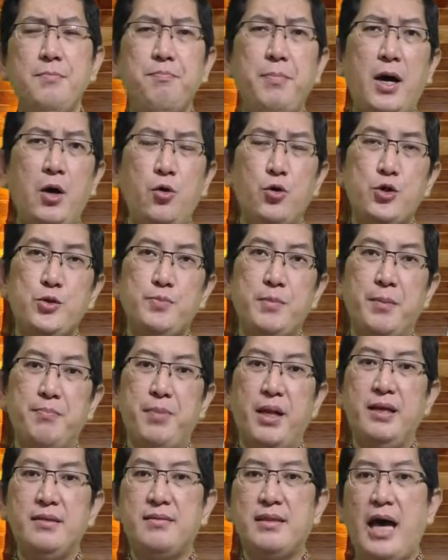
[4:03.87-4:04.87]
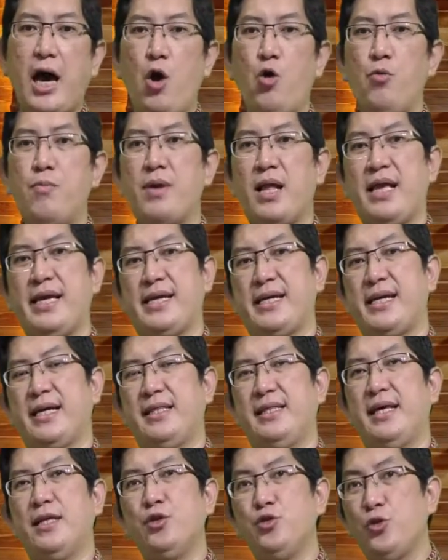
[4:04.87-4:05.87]
Paulus memberitahu mereka
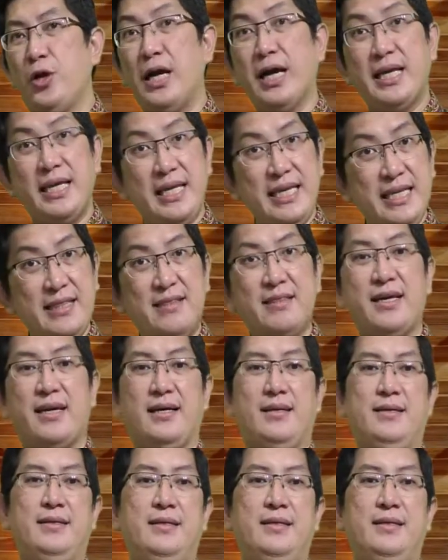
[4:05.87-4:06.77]
dan juga kita